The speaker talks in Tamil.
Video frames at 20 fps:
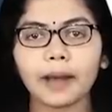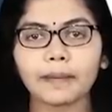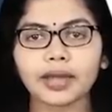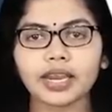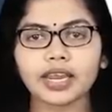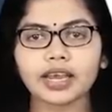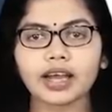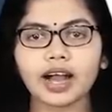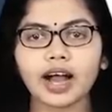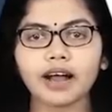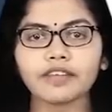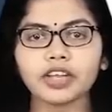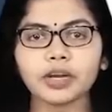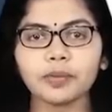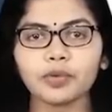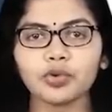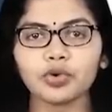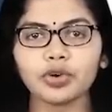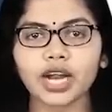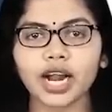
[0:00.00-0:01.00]

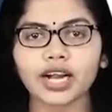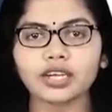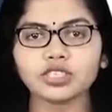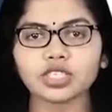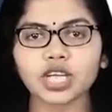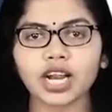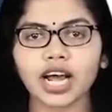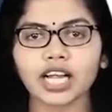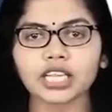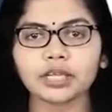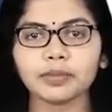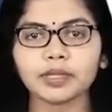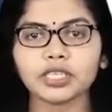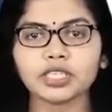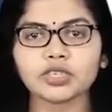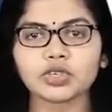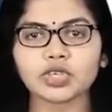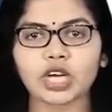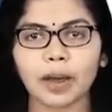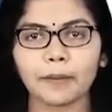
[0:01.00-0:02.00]
அமெரிக்காவின் முன்னாள்
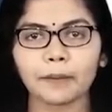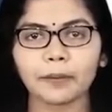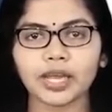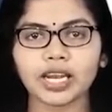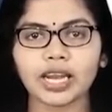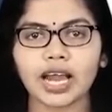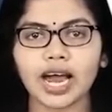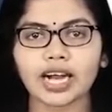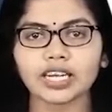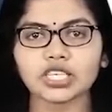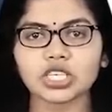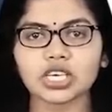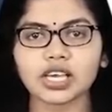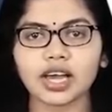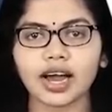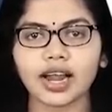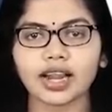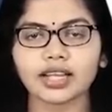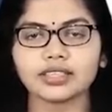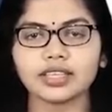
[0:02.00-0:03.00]
ஜனாதிபதி டிரம்பின் ஆட்சி
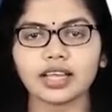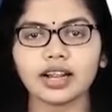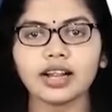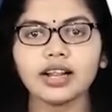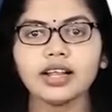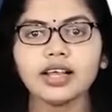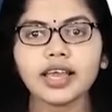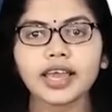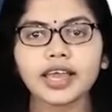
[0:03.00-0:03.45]
காலத்தில்